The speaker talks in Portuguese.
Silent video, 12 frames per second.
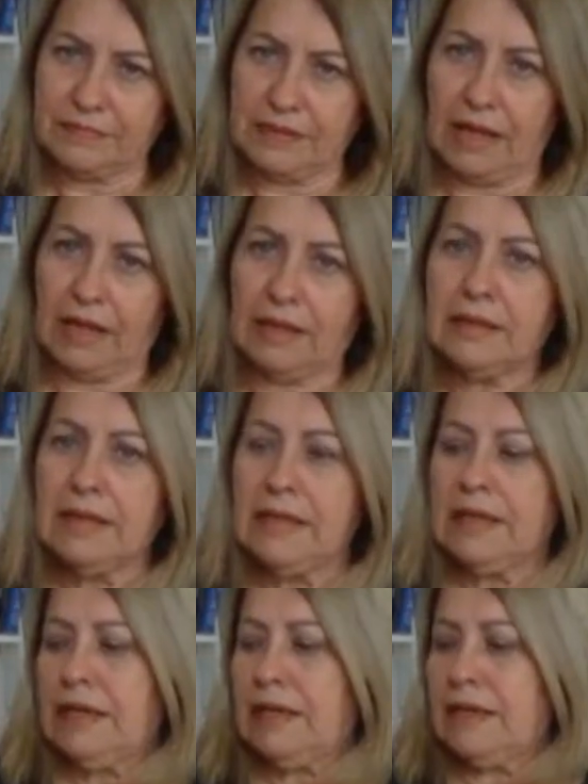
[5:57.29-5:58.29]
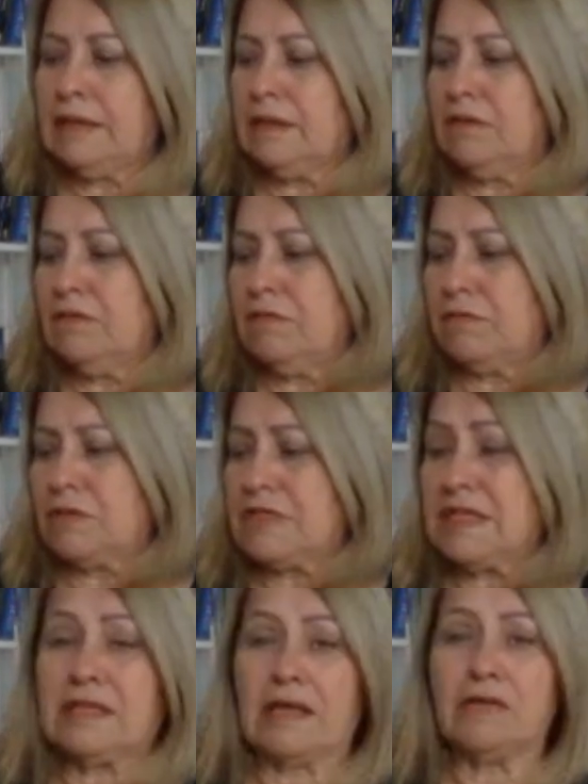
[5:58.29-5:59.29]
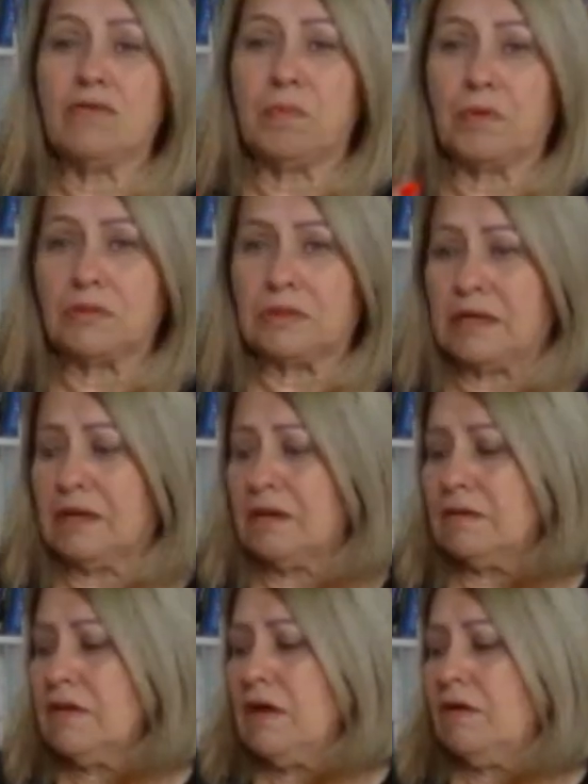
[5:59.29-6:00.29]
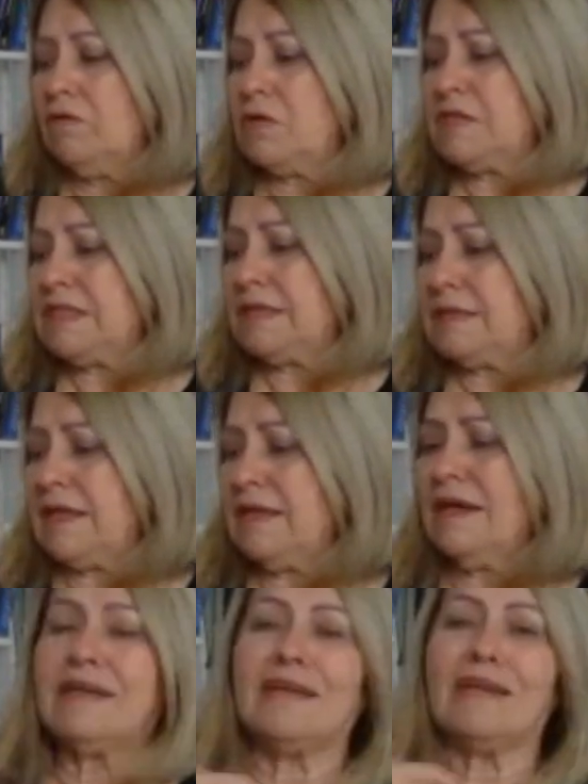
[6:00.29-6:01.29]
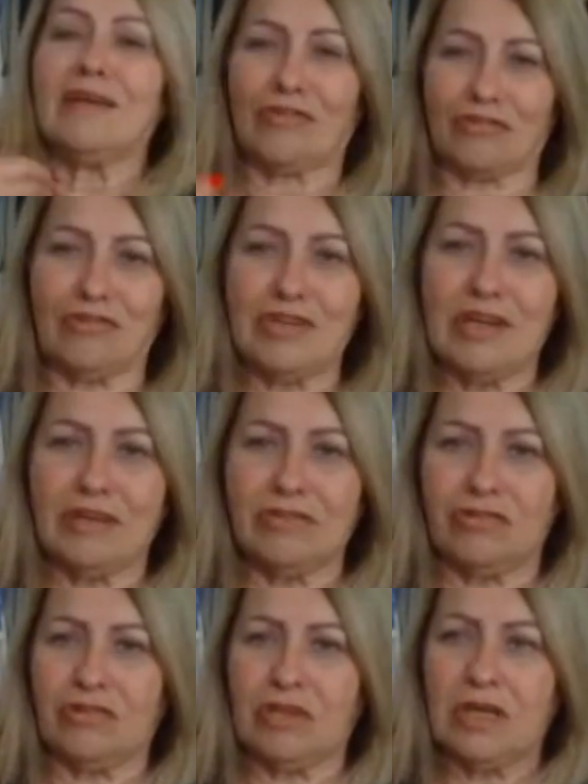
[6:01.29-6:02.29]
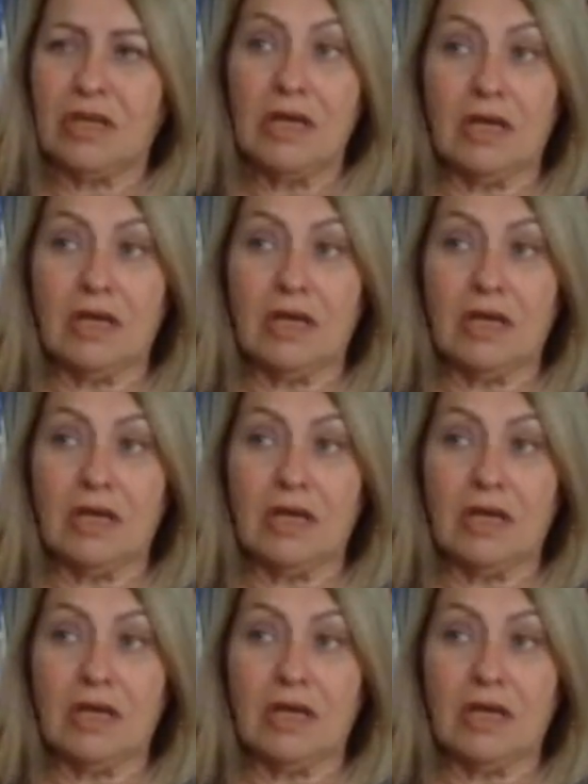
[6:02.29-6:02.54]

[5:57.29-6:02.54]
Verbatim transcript: Tá? Então, você tem o poder, você tem a energia em ti